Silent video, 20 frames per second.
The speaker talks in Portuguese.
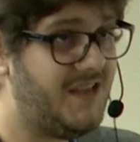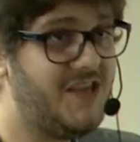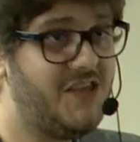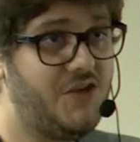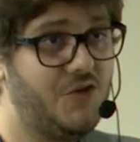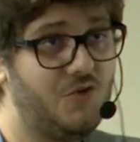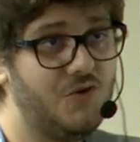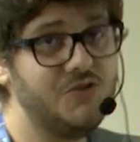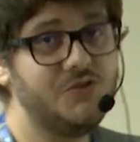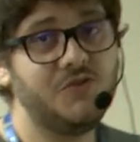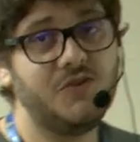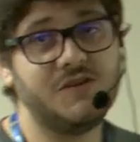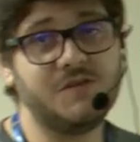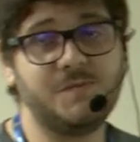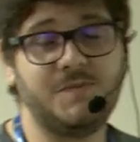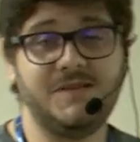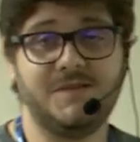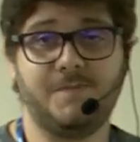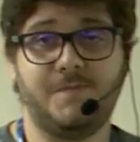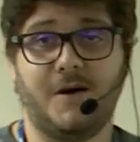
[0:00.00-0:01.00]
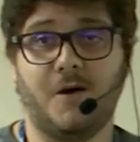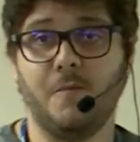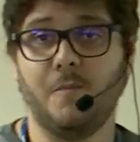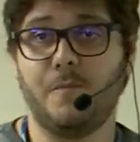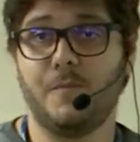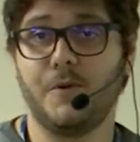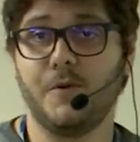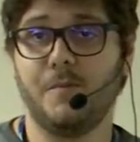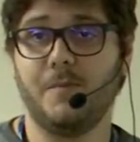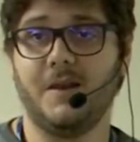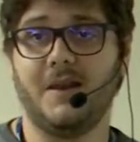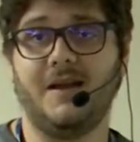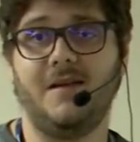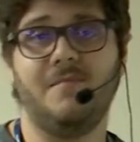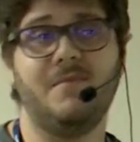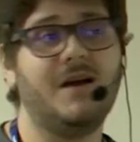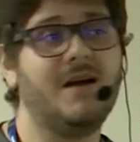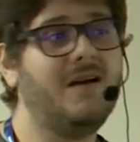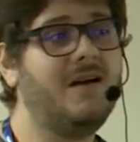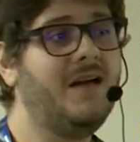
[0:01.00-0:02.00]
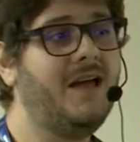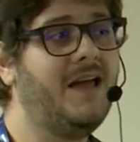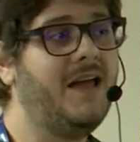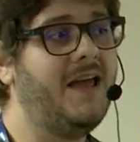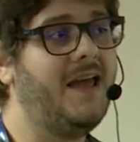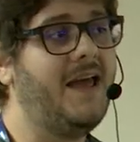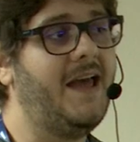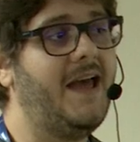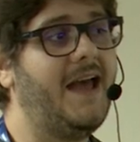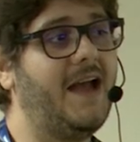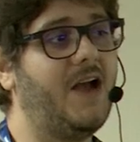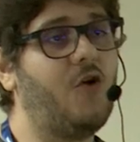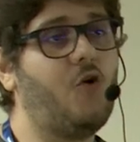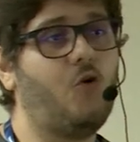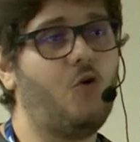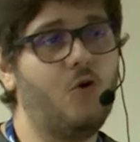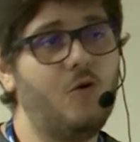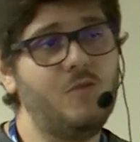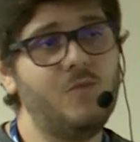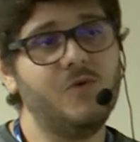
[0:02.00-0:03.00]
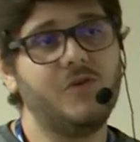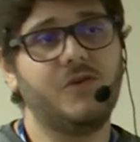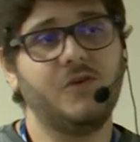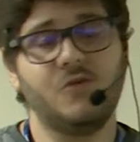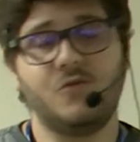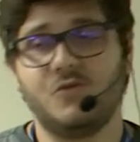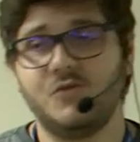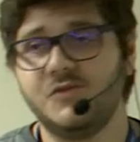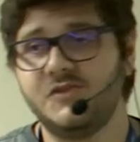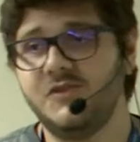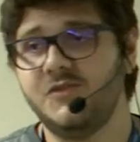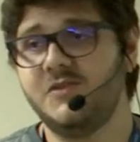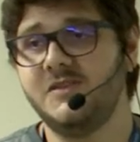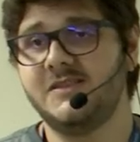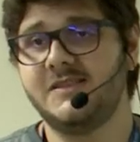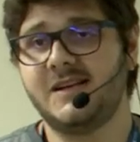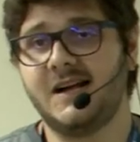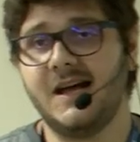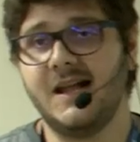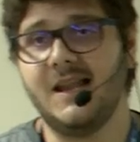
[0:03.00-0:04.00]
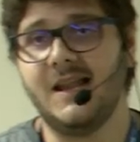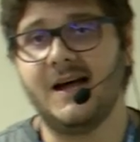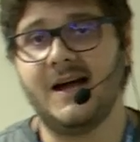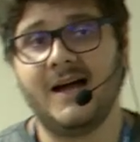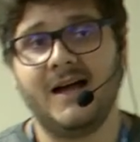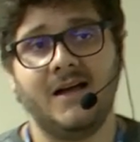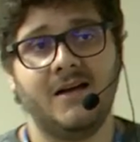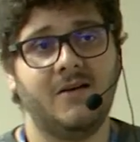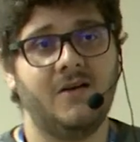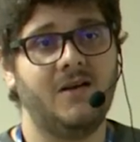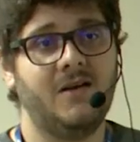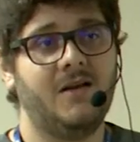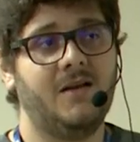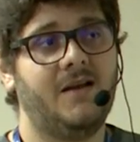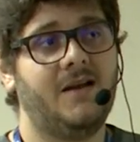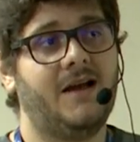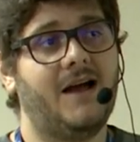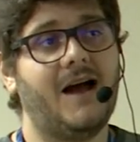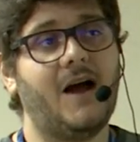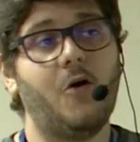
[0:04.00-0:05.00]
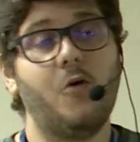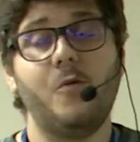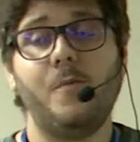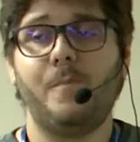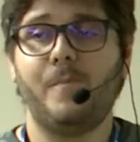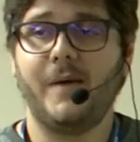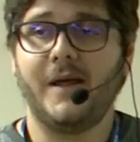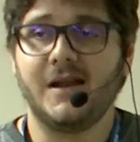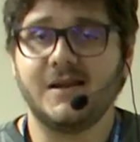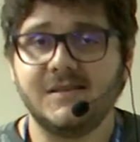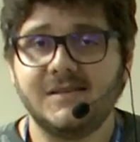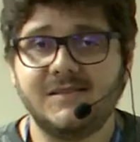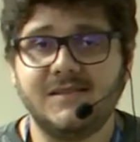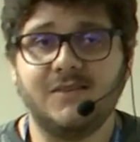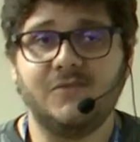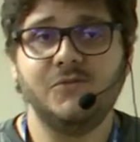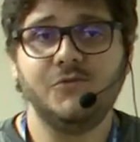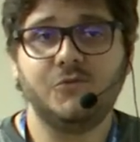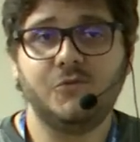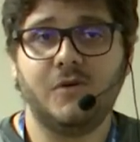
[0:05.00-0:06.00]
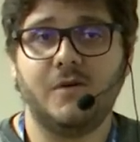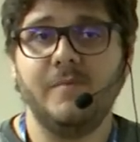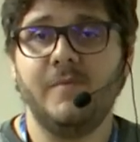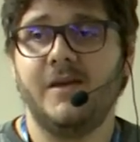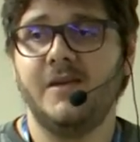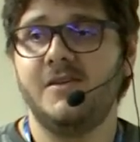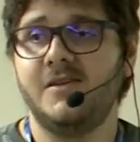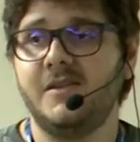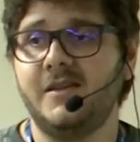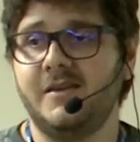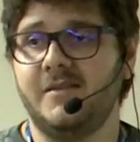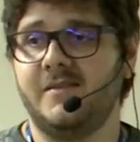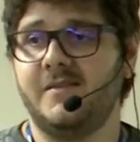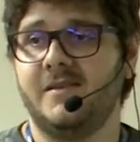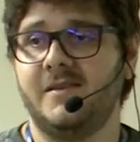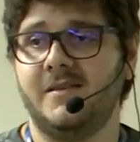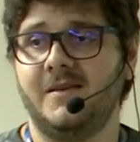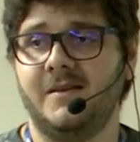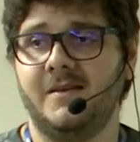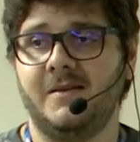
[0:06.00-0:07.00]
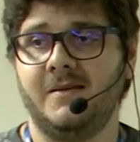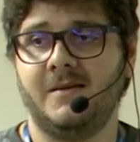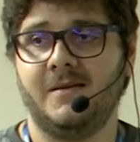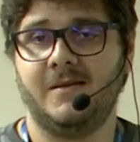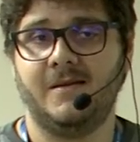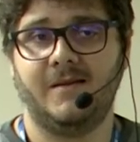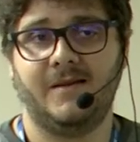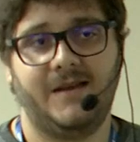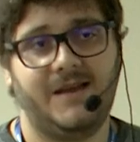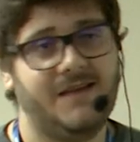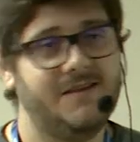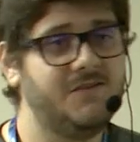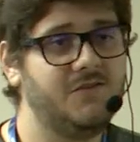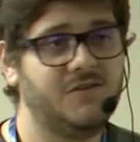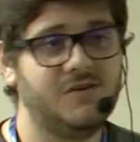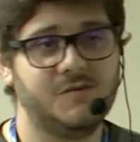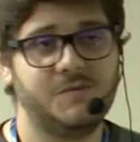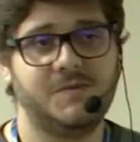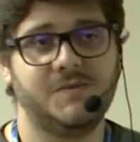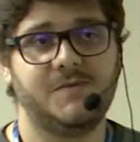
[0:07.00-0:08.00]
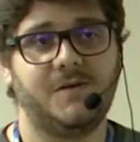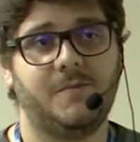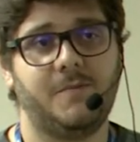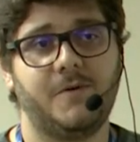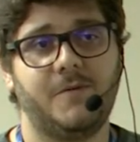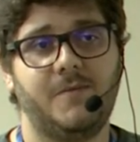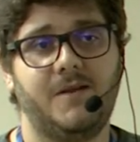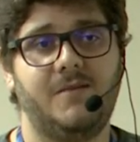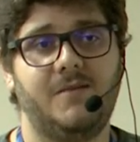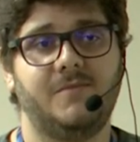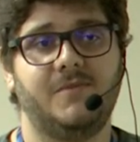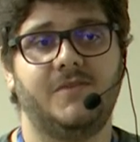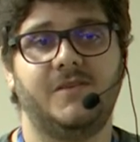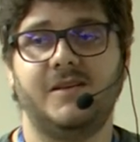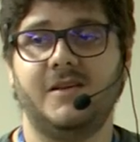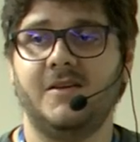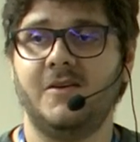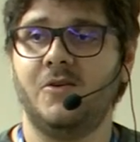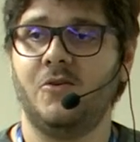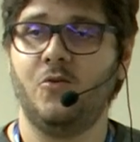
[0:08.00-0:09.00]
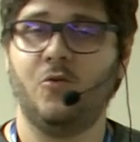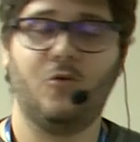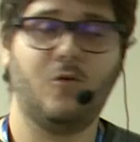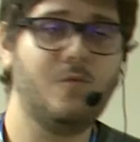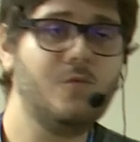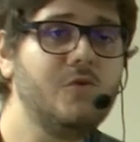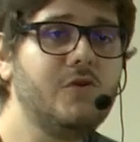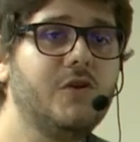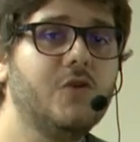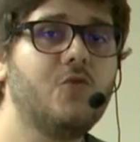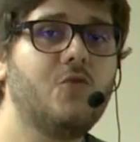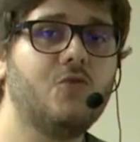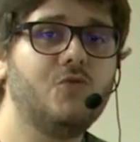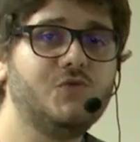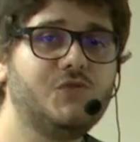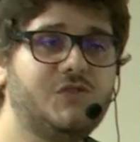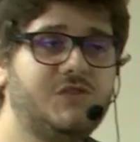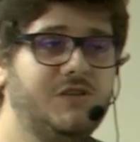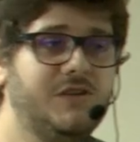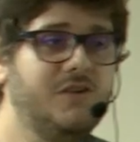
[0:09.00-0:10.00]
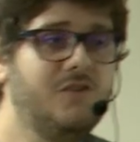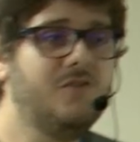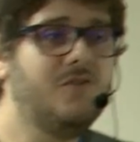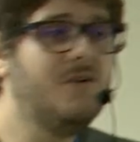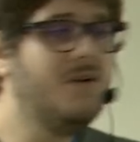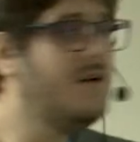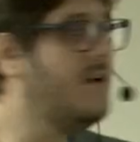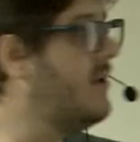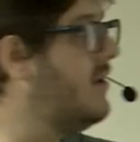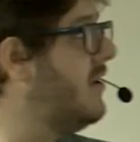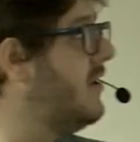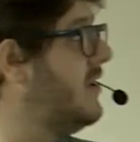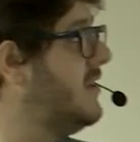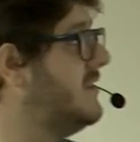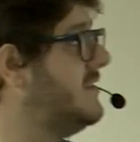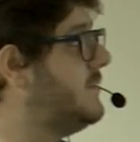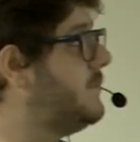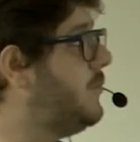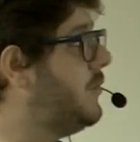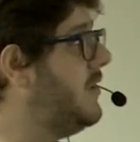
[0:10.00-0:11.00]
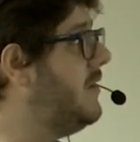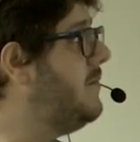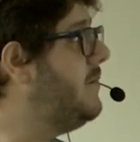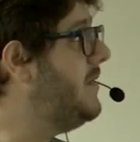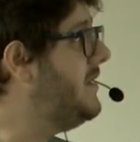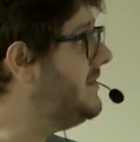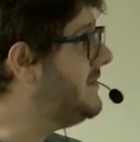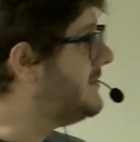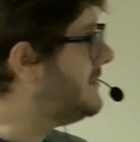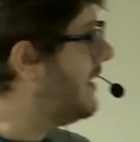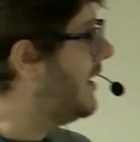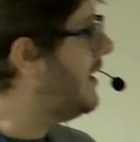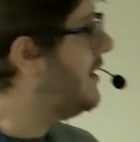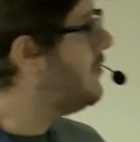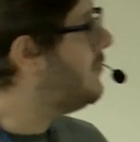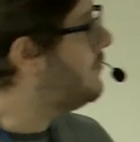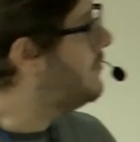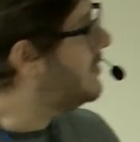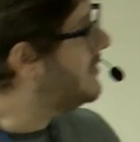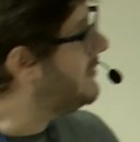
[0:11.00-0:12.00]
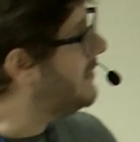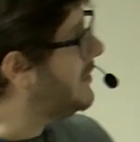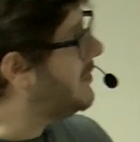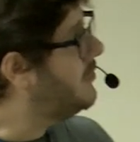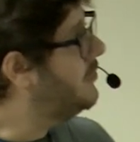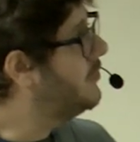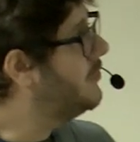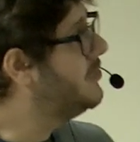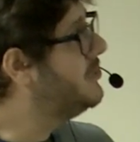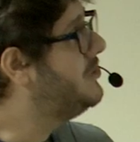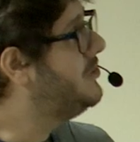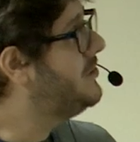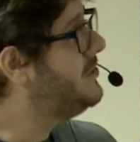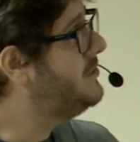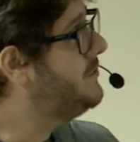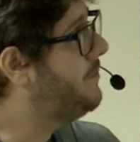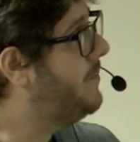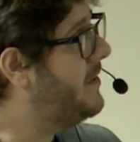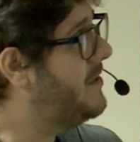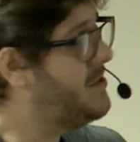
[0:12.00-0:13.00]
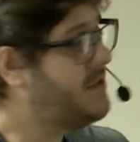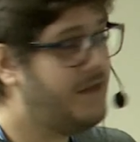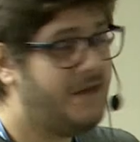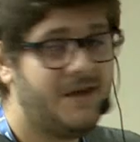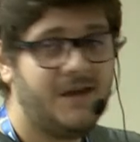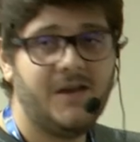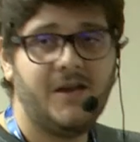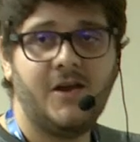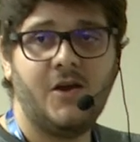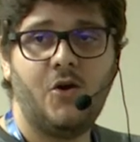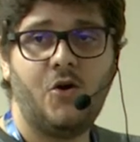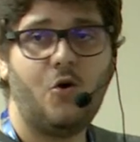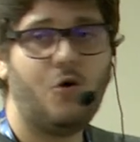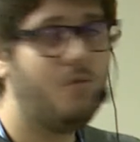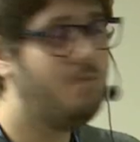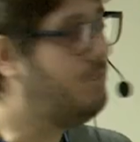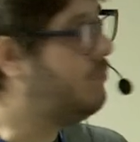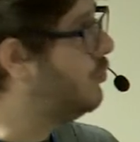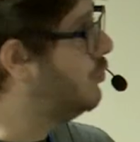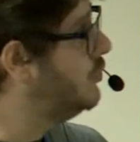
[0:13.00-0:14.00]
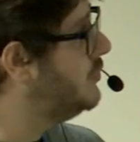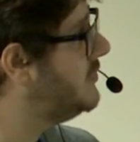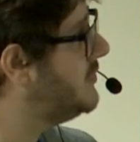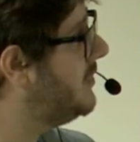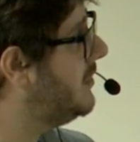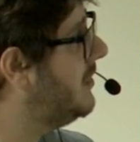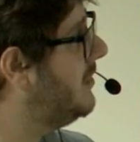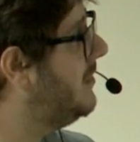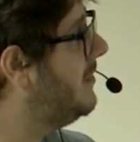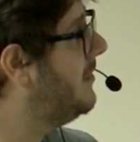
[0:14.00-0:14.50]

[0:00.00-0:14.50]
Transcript: que hoje o nosso principal problema é como que eu consigo escalar a operação de um ambiente desse. Esse é o nosso principal problema, assim. Como que eu consigo disponibilizar uma tecnologia de PG robusta